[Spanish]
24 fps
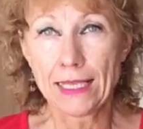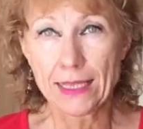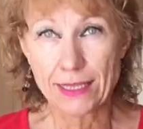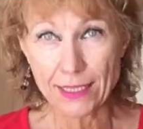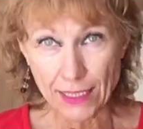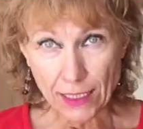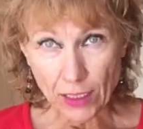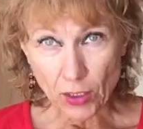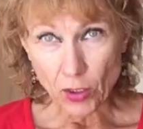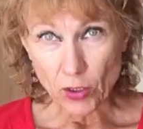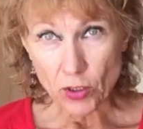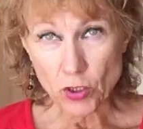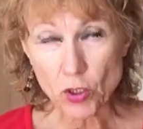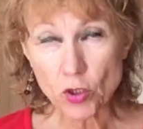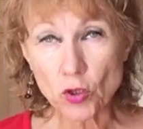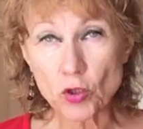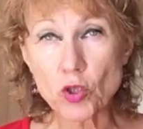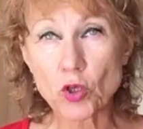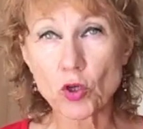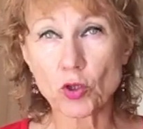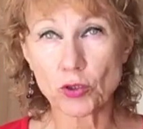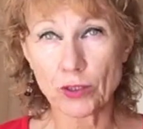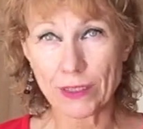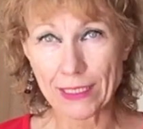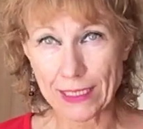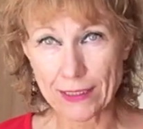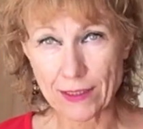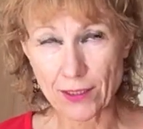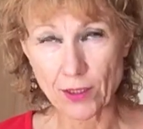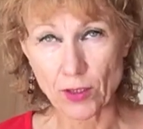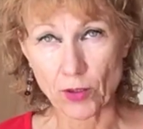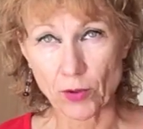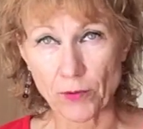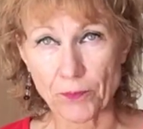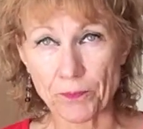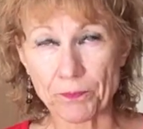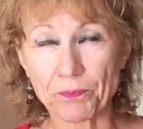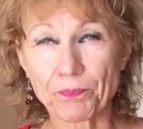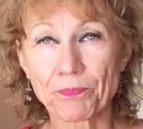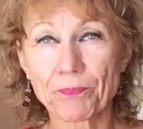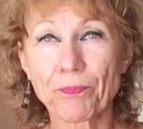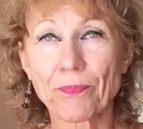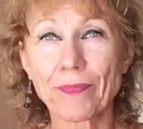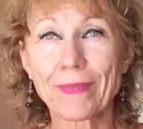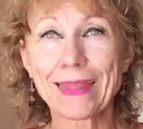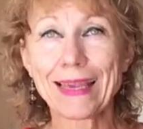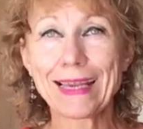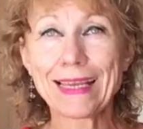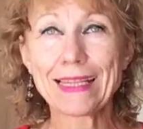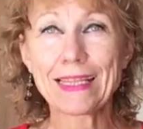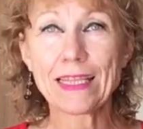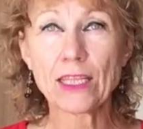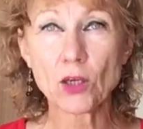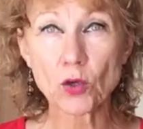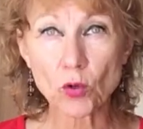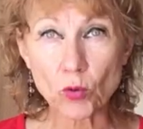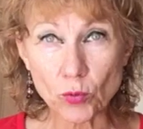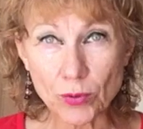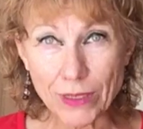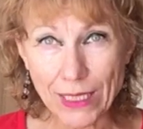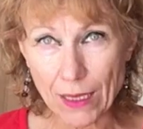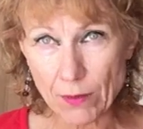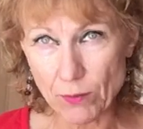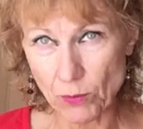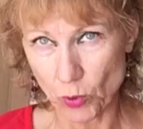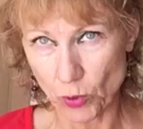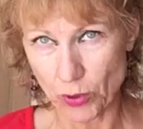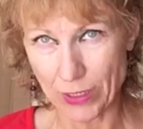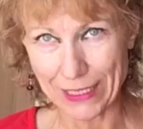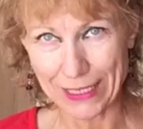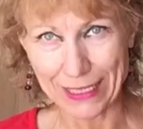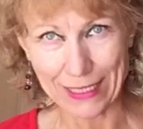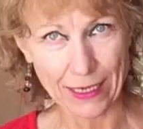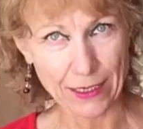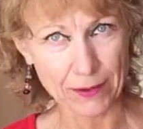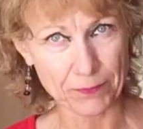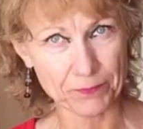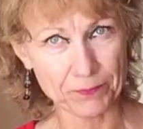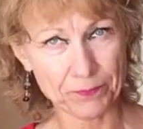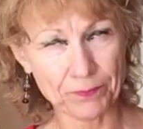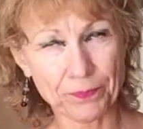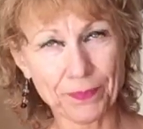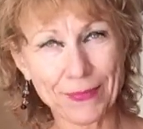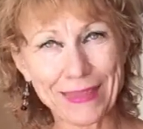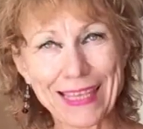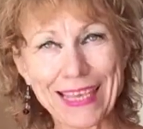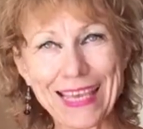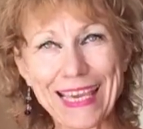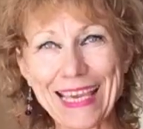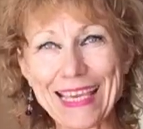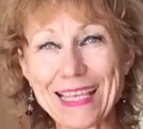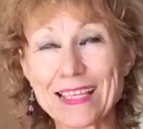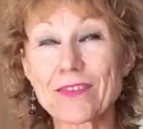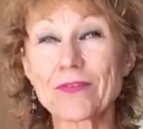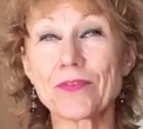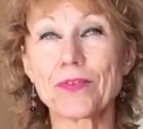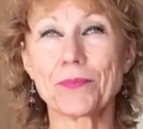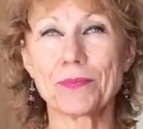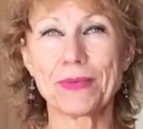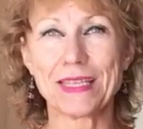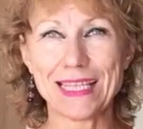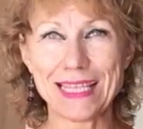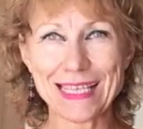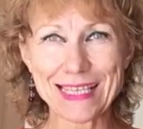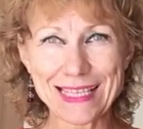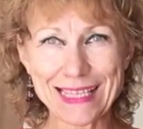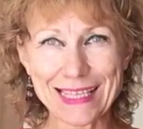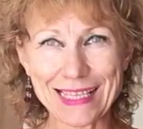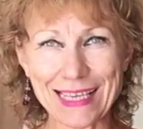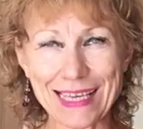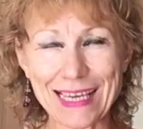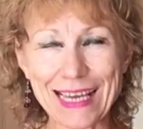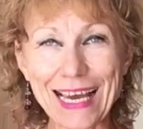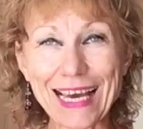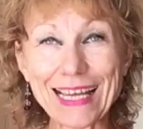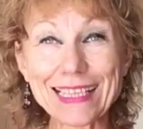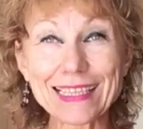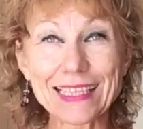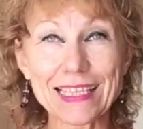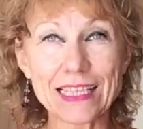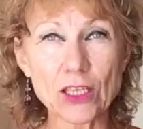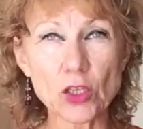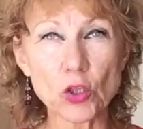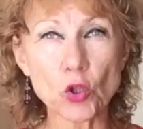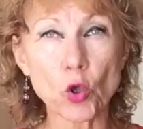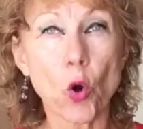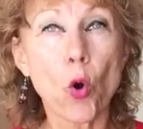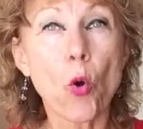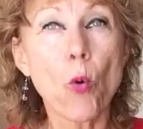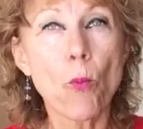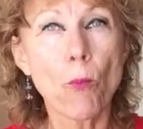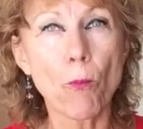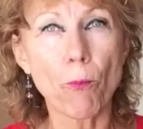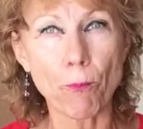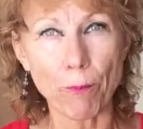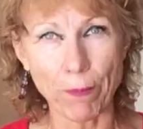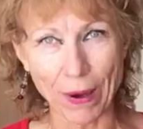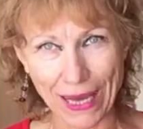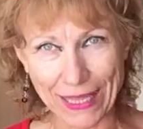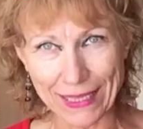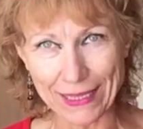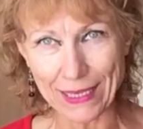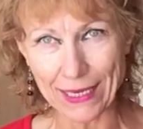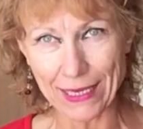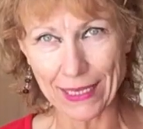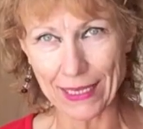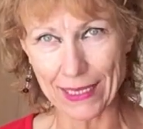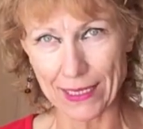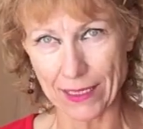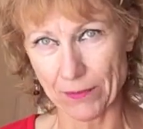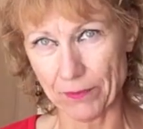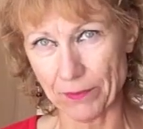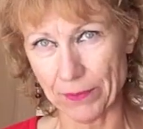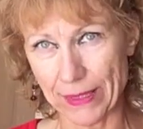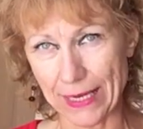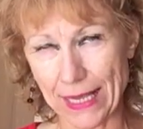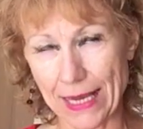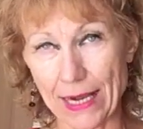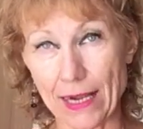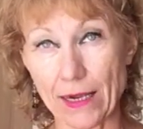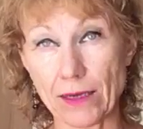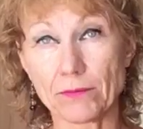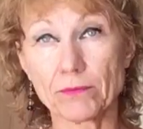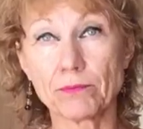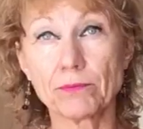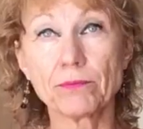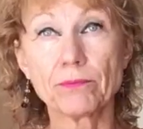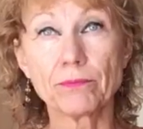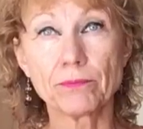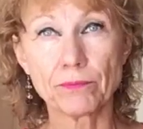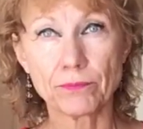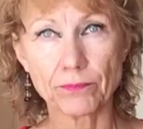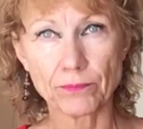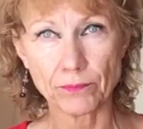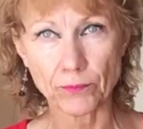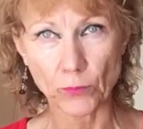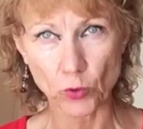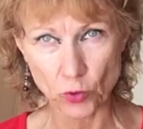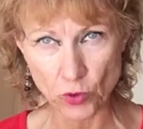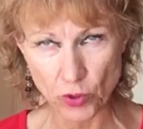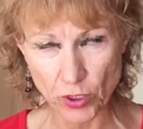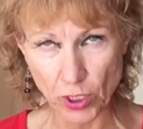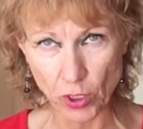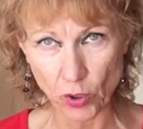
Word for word: chicos, os contesto, ninguna mujer que es feminista, ha tenido un padre ejemplar. Os